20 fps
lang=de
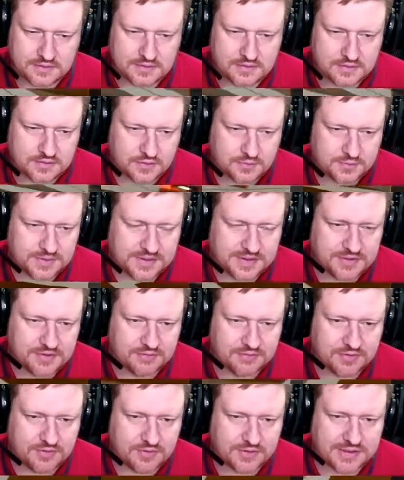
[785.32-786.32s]
Guck mal, die können
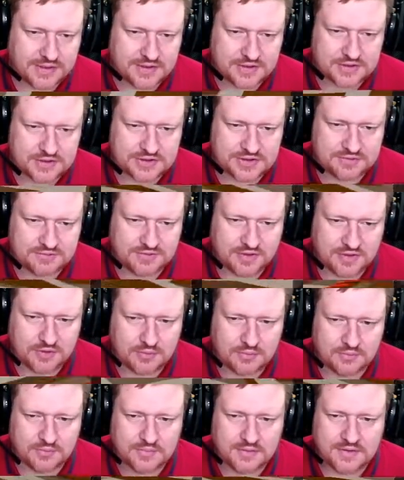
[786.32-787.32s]
wir noch enger stellen.
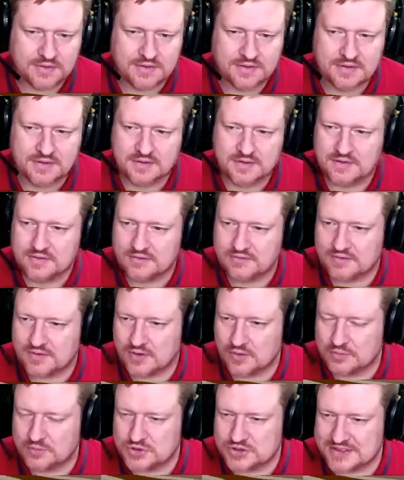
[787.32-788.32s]
Warum,
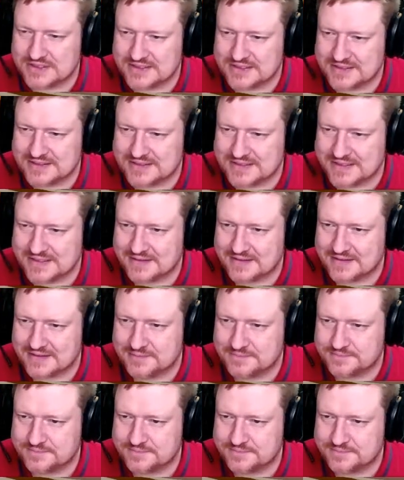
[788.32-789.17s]
warum steht er nicht enger?